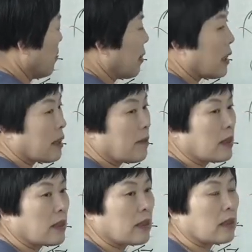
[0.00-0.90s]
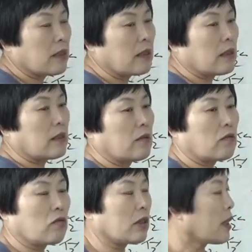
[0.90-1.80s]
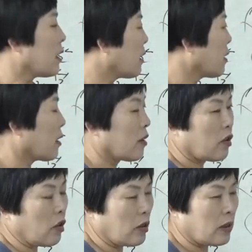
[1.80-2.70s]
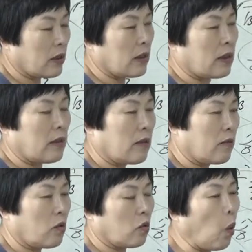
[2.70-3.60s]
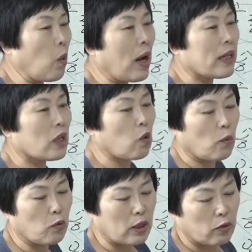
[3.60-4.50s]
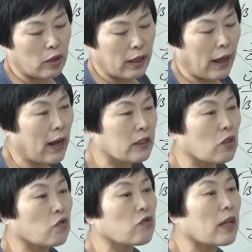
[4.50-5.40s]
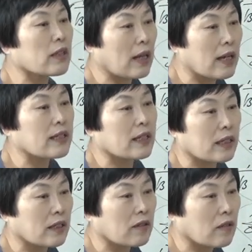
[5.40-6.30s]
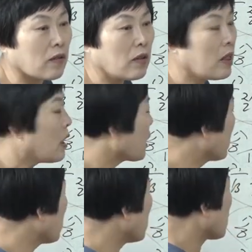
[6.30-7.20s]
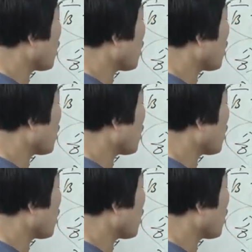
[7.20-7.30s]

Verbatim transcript: 말하자면은 그 우리가 이제 돈 관계도 우리가 우리가 계약서를 준다거나 하잖아요 그런